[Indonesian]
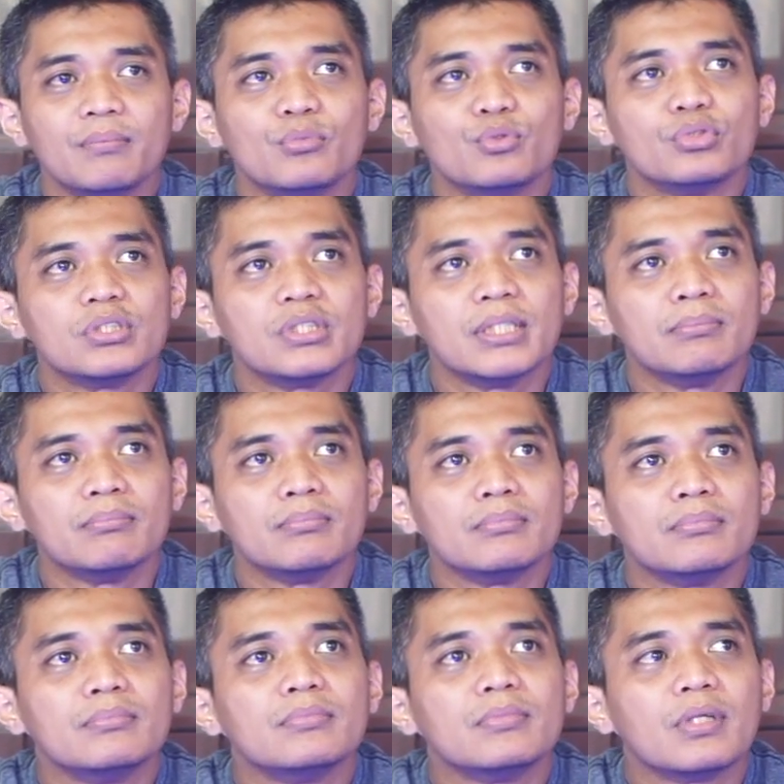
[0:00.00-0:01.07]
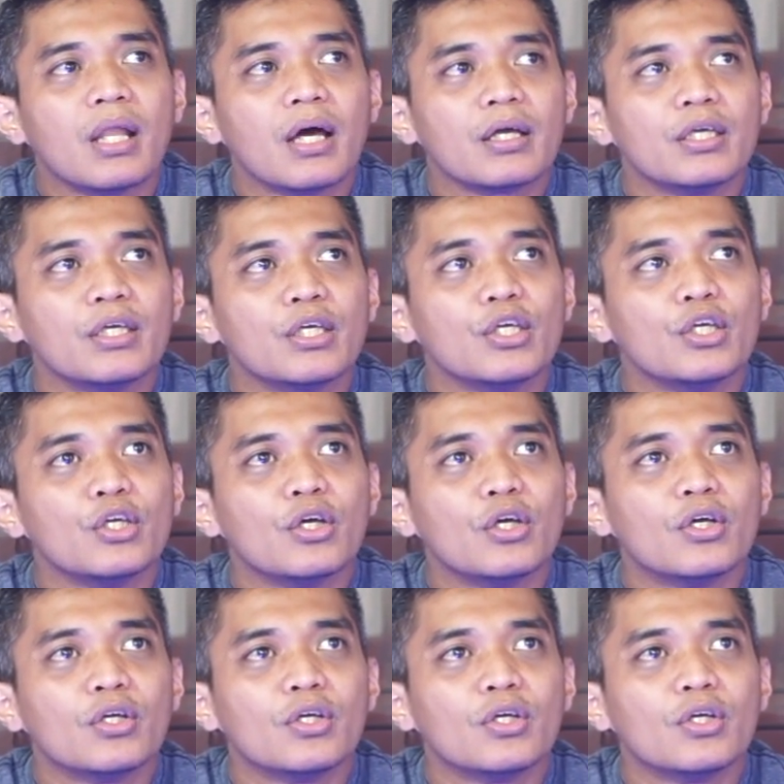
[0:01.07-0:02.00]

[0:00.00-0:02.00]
musim lagi